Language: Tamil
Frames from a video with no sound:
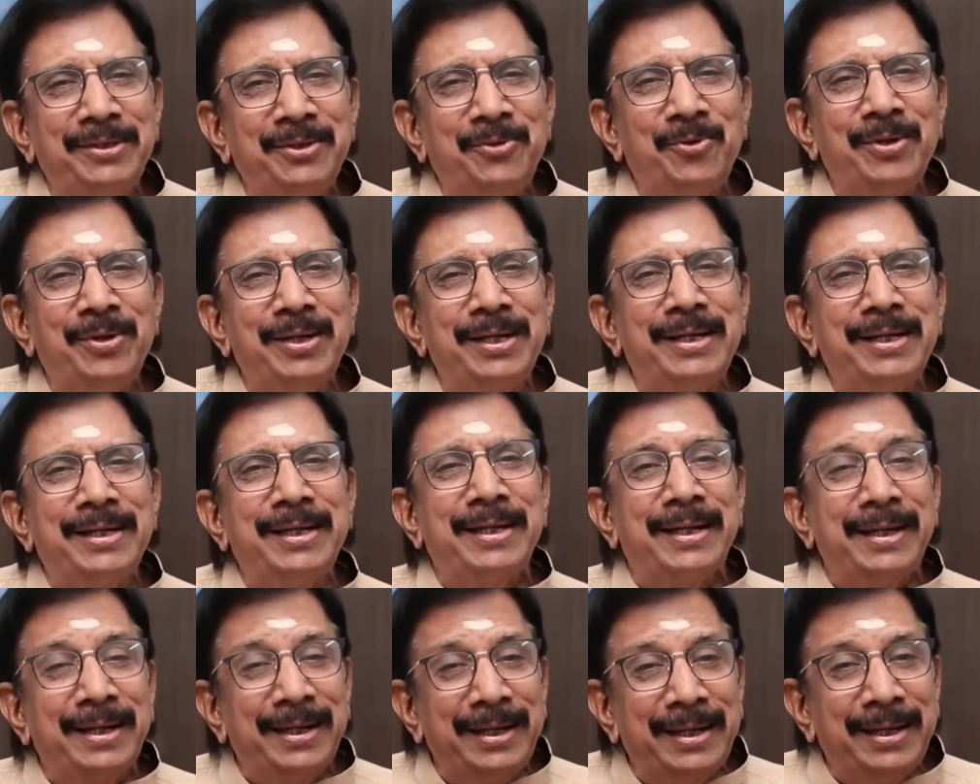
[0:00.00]

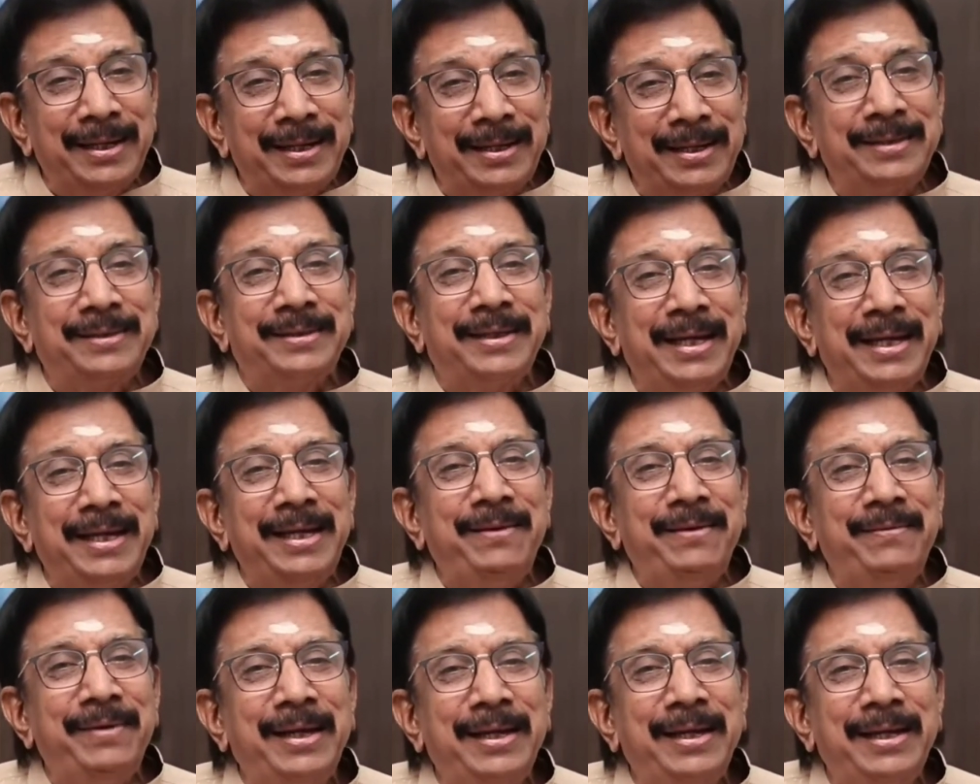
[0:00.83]
கொண்டிருக்கின்றன என்று
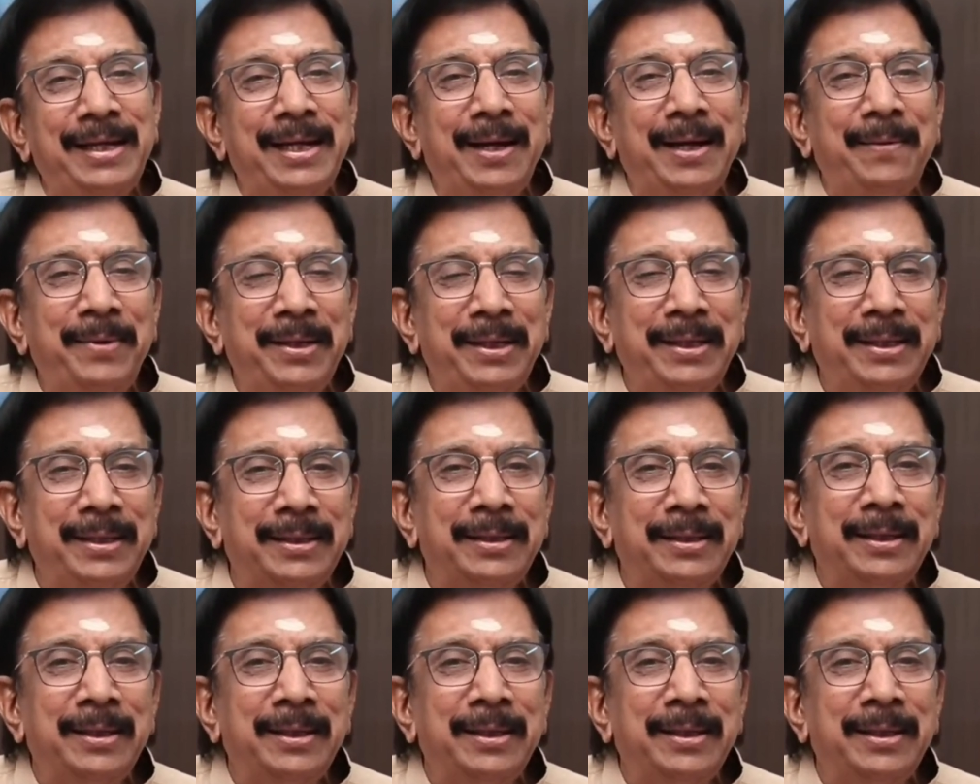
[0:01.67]
தெரியவே இல்லை அப்படின்னு